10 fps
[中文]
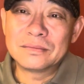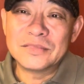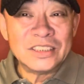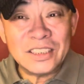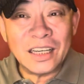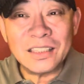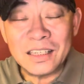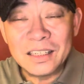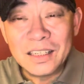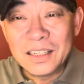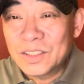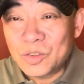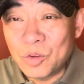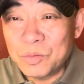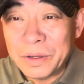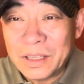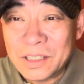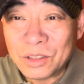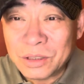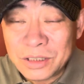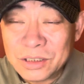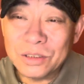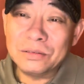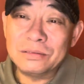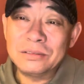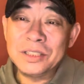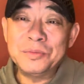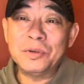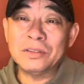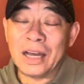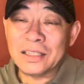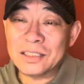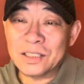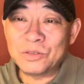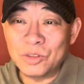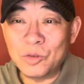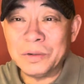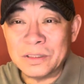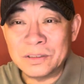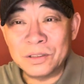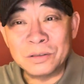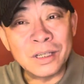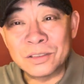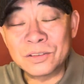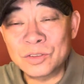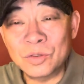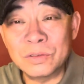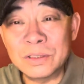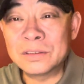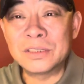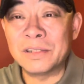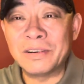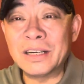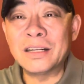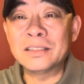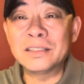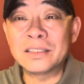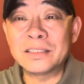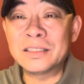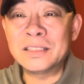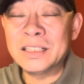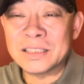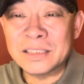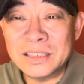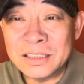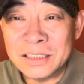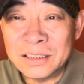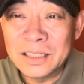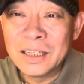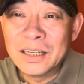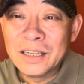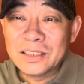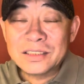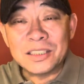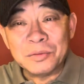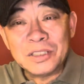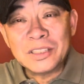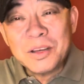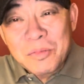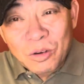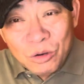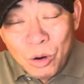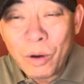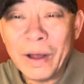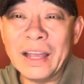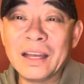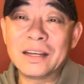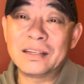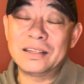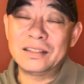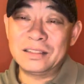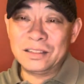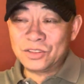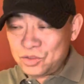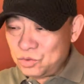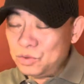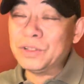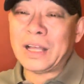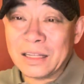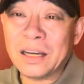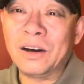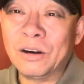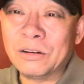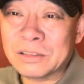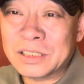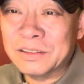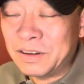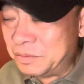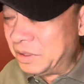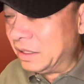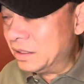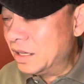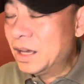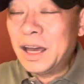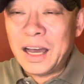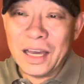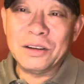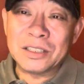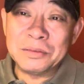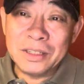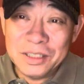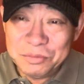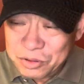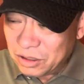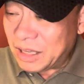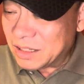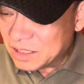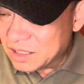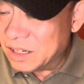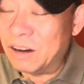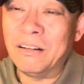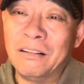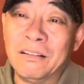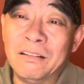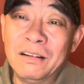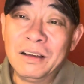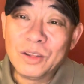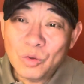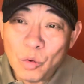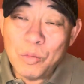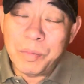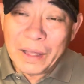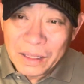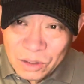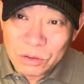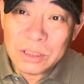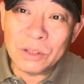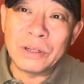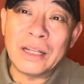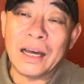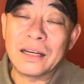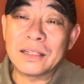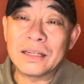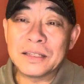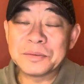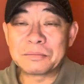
你想想，东北一手了之后，林彪拿下了全东北之后，那中国解放战争的历史进程怎么能那么快呀？粟裕打得好是一方面，还有什么林彪打得更好，东北都是共产党的了。